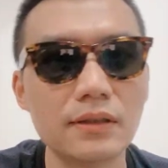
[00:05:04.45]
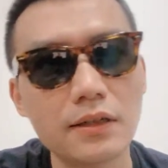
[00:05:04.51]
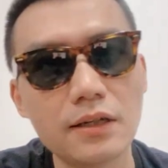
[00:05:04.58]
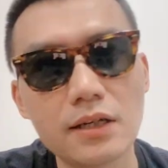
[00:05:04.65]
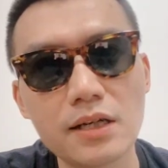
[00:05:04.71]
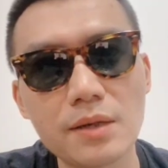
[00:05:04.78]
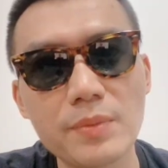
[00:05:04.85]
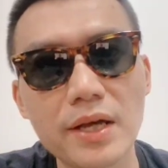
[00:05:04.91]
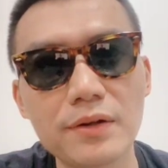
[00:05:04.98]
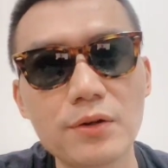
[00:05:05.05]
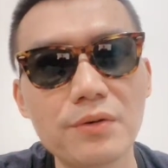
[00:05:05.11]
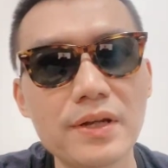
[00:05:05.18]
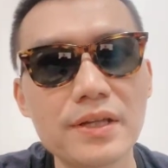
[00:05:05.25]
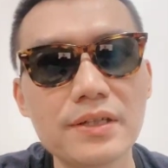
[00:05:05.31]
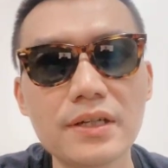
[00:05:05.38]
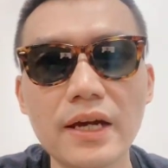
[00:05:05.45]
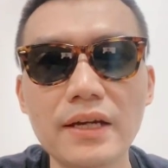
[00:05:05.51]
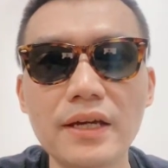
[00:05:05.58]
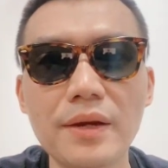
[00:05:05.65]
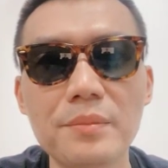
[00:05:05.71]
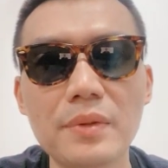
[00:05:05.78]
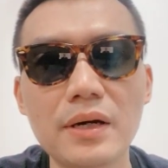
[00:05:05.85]
Đặc biệt đối với những
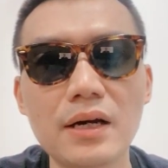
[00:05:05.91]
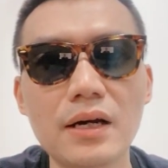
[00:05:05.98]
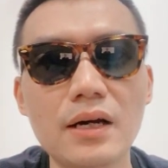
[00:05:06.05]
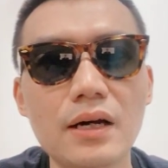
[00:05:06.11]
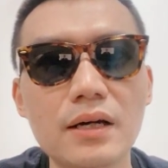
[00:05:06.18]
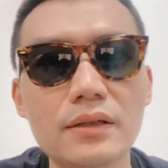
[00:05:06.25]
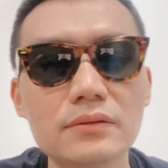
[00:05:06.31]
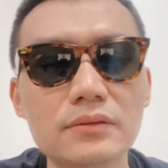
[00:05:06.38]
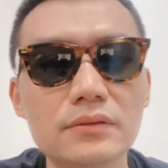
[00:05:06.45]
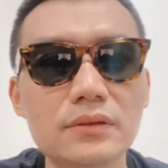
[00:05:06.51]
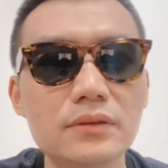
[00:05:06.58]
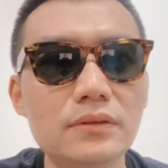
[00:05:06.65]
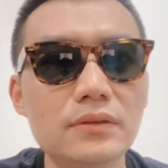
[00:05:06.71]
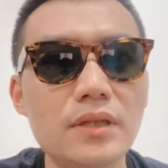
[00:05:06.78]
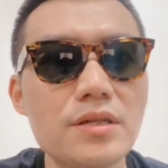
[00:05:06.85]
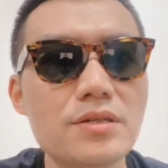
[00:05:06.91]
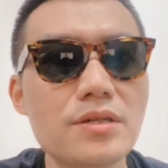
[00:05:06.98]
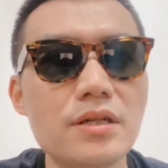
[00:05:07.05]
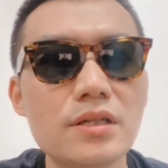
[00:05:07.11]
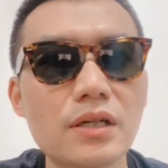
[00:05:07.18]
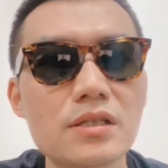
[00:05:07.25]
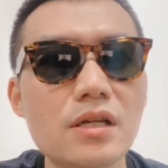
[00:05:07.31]
anh em mà thích
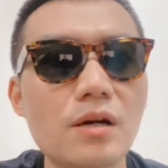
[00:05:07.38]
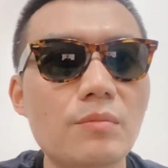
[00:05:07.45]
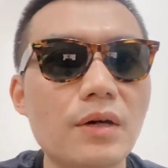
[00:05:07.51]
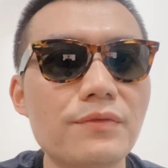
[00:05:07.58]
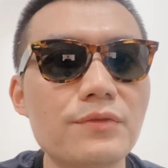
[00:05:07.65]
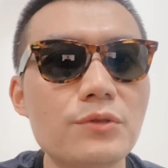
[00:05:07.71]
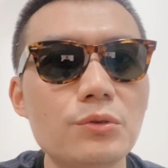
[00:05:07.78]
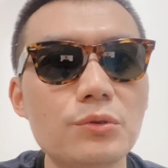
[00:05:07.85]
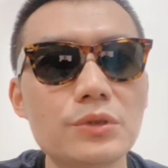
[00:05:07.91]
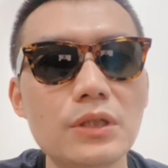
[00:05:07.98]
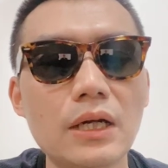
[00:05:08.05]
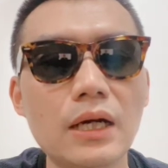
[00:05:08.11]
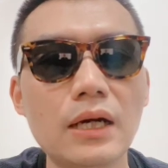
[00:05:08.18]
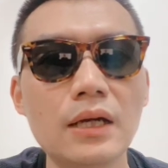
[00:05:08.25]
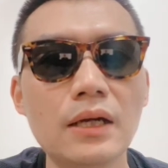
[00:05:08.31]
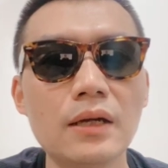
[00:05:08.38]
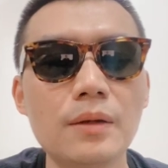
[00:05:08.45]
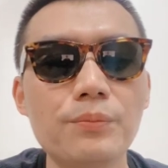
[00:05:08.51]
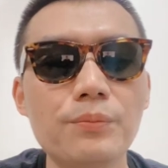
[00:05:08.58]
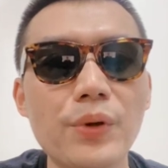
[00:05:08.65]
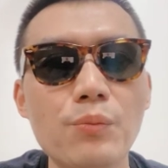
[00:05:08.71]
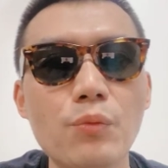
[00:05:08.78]
chơi những cái dòng mà ví dụ như là
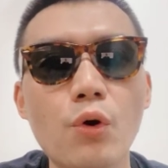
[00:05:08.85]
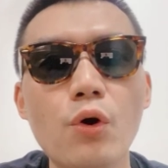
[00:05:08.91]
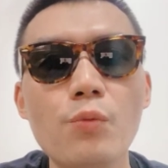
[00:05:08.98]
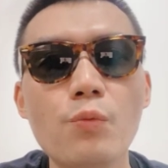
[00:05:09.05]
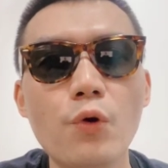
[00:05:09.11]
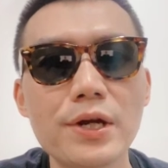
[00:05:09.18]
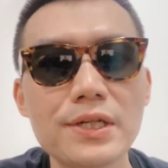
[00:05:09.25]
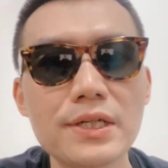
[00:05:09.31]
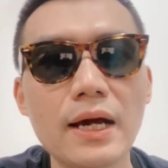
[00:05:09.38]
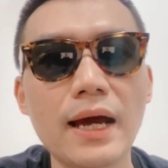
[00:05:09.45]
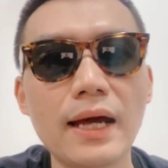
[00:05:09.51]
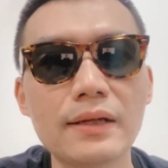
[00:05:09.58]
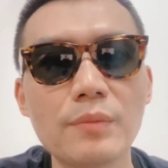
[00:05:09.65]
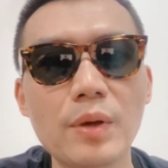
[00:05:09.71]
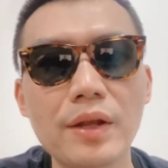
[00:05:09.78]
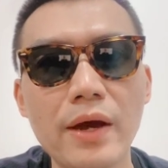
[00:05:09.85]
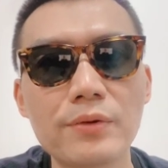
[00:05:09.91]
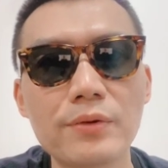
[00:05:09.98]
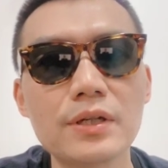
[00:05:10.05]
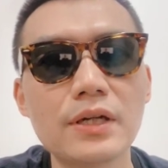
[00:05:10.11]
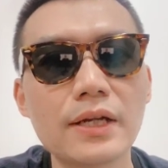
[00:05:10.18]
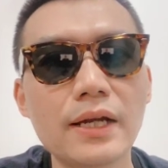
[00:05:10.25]
mình mồ hôi muối chẳng hạn, thì mình đeo
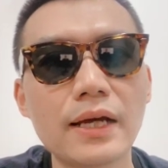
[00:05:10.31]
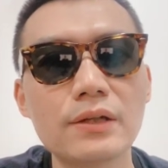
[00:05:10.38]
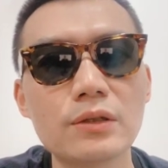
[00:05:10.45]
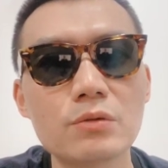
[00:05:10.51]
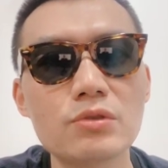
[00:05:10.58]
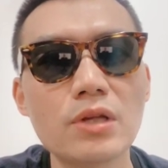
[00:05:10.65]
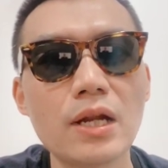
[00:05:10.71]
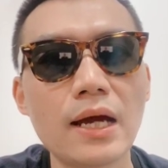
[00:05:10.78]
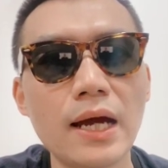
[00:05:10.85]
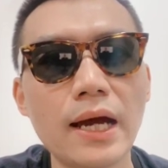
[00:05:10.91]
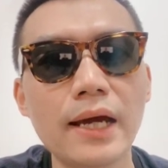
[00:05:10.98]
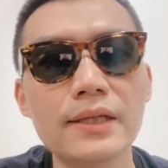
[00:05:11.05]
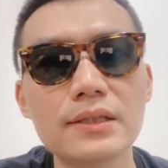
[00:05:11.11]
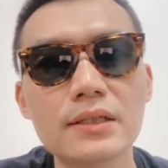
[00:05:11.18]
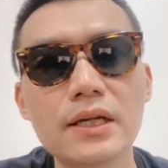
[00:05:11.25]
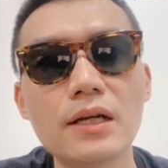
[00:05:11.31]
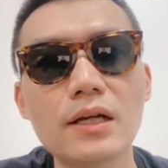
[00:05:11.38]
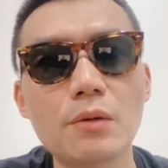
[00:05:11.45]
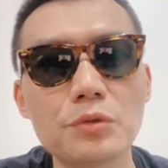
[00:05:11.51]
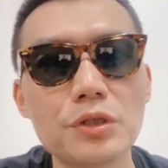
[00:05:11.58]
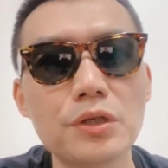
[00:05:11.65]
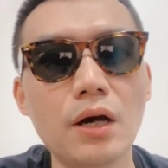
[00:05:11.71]
những cây này nó cũng rất là hay, những cây
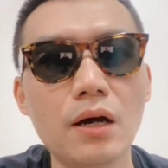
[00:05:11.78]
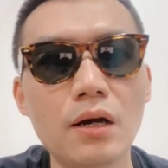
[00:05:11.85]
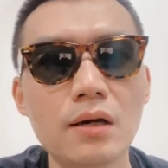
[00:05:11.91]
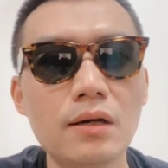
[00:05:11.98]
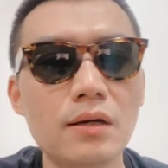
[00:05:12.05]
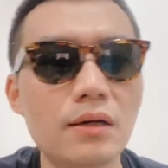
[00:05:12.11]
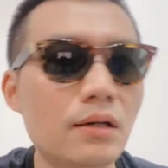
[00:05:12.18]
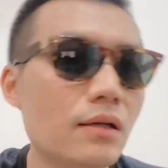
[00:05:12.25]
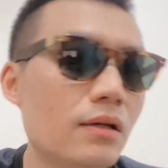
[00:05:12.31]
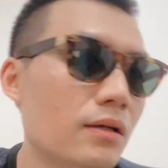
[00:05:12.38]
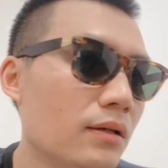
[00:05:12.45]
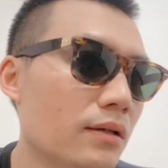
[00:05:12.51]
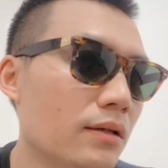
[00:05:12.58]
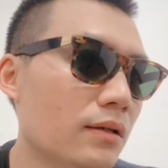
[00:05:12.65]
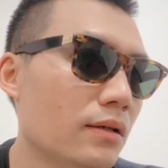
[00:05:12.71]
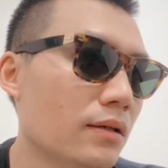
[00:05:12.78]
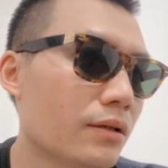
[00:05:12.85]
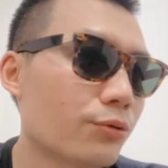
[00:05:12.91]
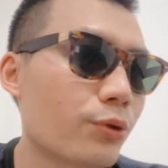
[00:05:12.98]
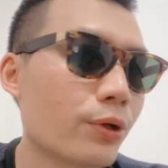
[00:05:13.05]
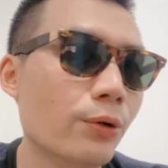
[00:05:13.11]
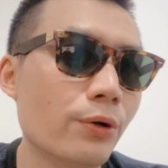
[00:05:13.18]
gọng nhựa
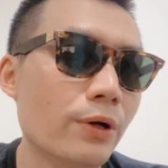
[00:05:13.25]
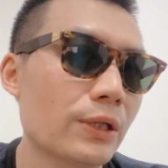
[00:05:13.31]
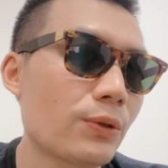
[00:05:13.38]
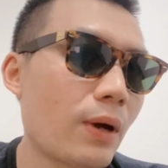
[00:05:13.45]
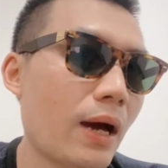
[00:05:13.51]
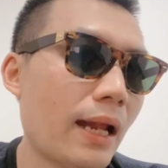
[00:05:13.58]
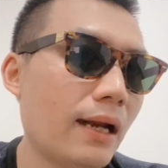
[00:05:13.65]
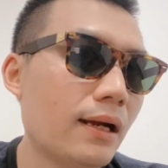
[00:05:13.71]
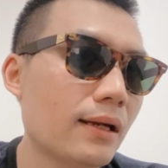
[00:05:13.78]
tuyệt đối an toàn.